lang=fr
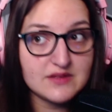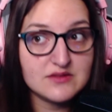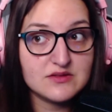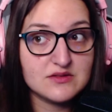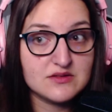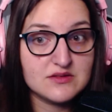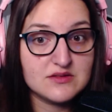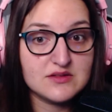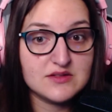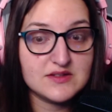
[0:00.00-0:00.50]

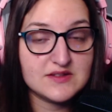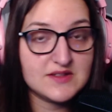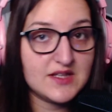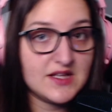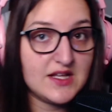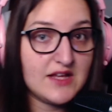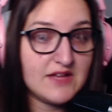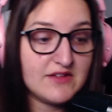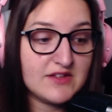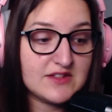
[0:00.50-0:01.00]
Est-ce
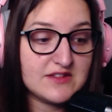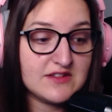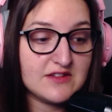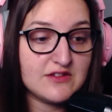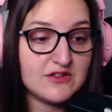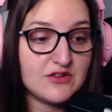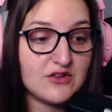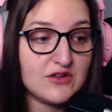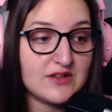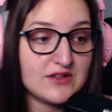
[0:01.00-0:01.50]
qu'il est avec
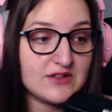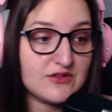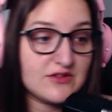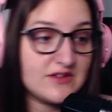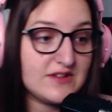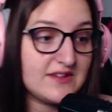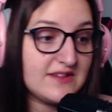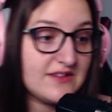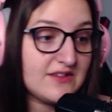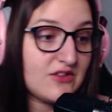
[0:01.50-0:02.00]
Sister Est-ce que
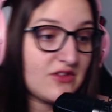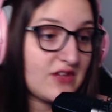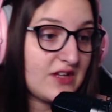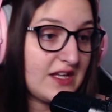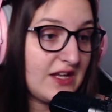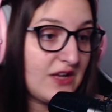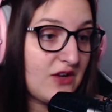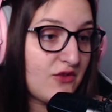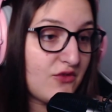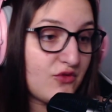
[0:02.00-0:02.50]
Sister qui
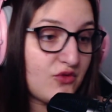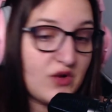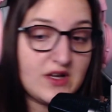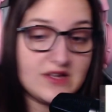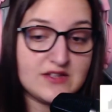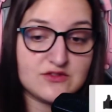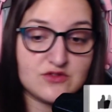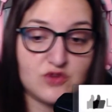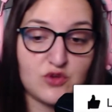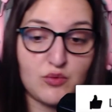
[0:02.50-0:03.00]
l'envoie
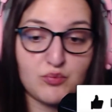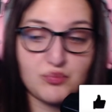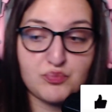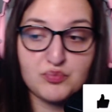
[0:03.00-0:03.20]
Est-ce que...